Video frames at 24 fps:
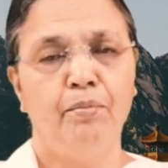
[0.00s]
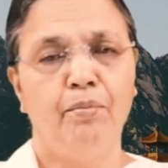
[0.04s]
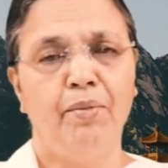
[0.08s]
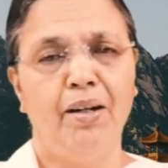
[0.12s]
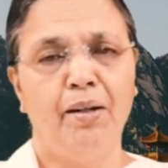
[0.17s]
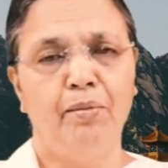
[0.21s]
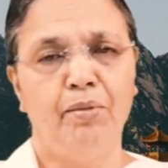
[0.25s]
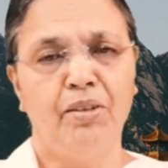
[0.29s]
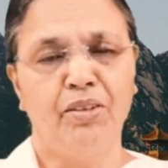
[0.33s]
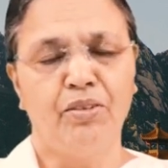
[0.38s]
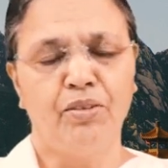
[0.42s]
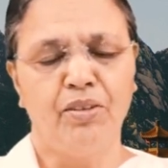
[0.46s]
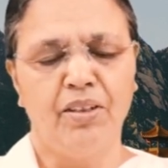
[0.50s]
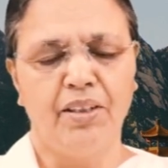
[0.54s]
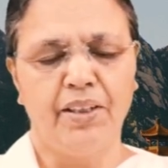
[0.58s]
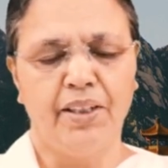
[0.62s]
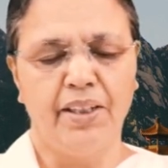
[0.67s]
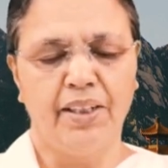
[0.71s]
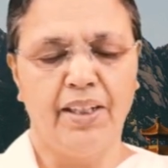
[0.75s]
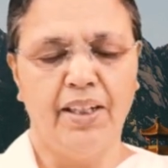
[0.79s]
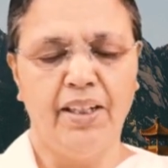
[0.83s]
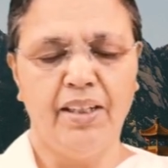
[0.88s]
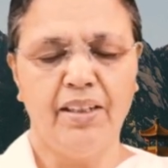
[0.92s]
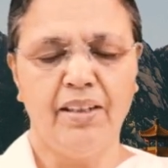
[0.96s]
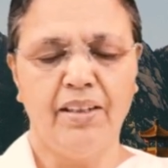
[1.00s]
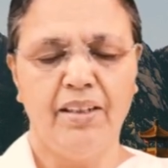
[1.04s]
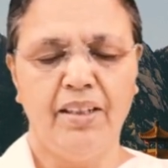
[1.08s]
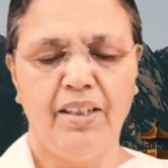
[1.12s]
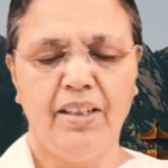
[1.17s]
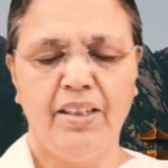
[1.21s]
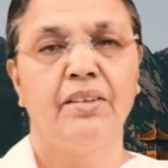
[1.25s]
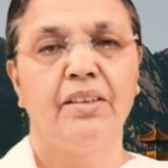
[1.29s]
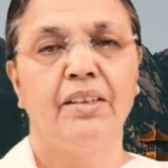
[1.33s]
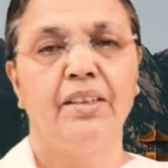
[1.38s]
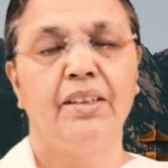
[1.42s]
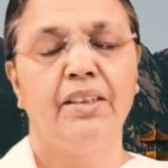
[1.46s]
பாபா சொல்கிறார்
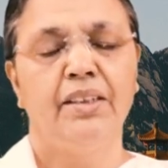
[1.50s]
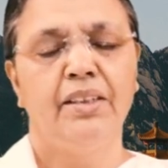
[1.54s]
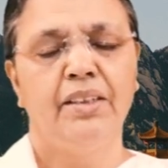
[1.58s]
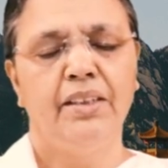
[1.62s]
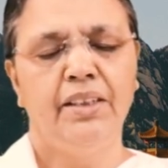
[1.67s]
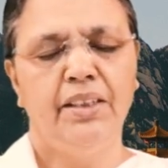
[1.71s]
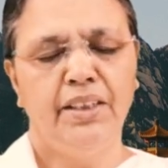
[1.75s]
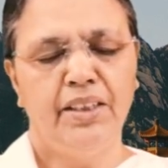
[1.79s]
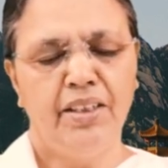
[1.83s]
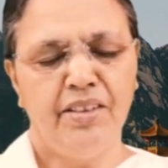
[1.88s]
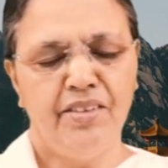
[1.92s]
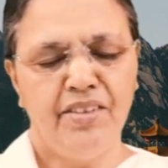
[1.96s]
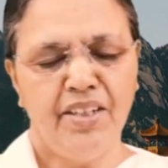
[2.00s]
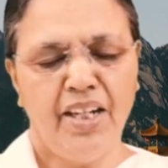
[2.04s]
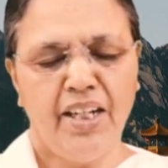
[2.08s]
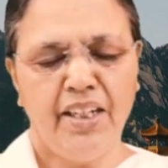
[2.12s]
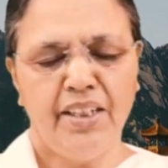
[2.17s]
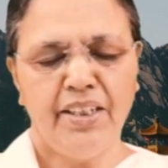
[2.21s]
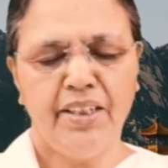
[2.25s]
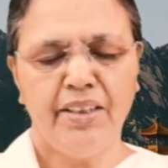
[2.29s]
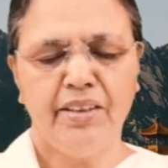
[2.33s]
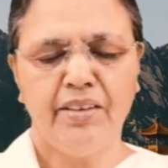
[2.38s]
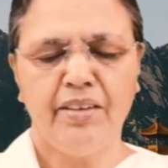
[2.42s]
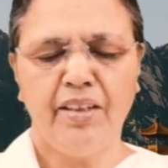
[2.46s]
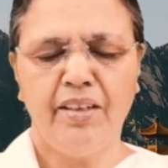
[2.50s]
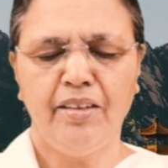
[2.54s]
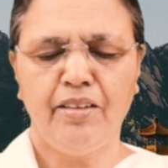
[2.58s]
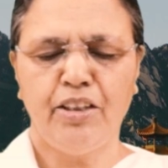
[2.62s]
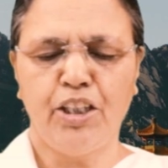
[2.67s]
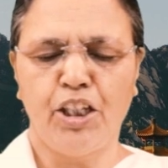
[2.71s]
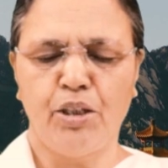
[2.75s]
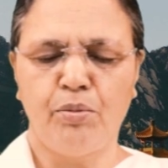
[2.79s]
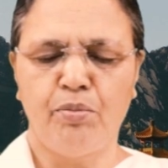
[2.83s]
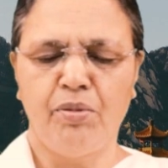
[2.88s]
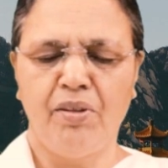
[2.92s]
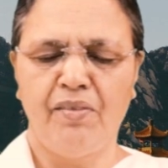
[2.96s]
இந்த ஞானத்தை
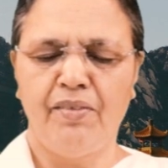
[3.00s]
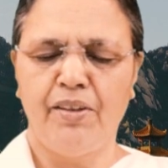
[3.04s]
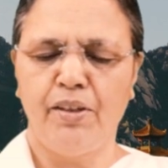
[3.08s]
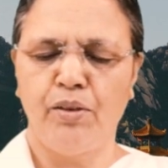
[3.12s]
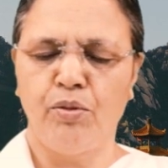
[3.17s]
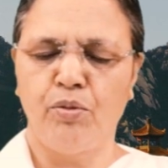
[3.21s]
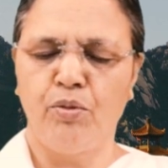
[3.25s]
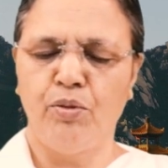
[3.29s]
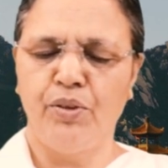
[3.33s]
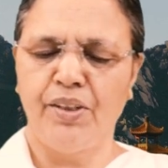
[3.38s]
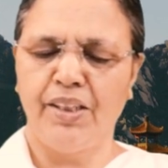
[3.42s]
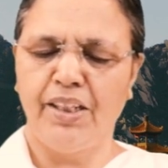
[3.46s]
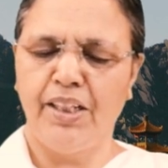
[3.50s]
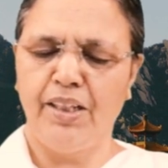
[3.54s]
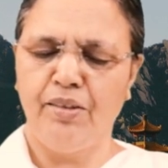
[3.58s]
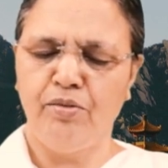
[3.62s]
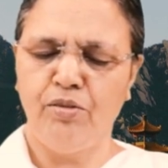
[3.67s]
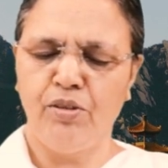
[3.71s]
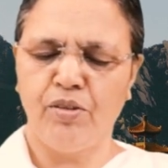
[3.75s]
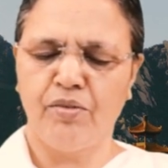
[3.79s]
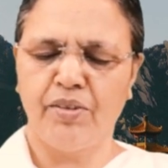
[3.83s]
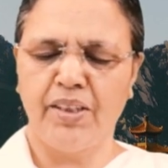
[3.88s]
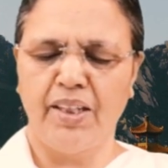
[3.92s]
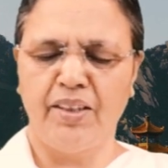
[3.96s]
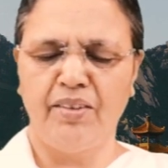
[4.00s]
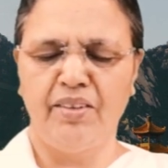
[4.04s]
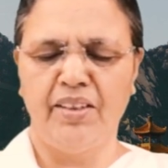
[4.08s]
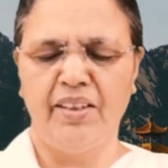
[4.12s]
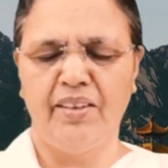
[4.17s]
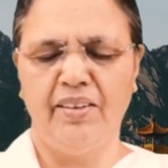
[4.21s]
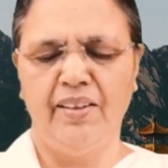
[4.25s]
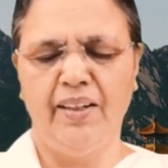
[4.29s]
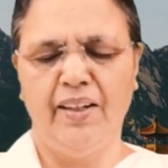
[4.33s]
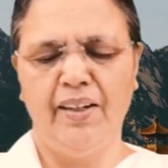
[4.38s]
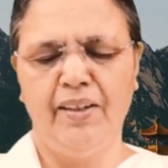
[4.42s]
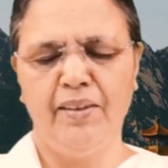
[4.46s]
தருபவர் ஒரே ஒரு
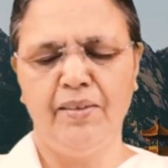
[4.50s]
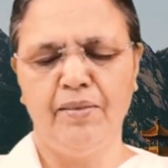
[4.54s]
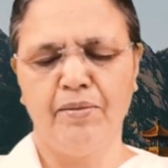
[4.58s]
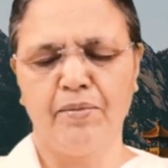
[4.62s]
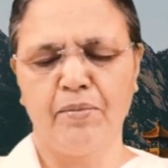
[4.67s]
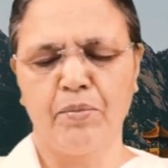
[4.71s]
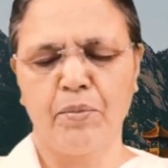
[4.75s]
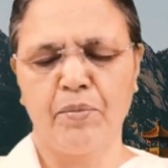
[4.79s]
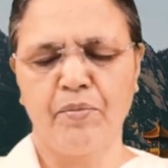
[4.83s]
தந்தைதான்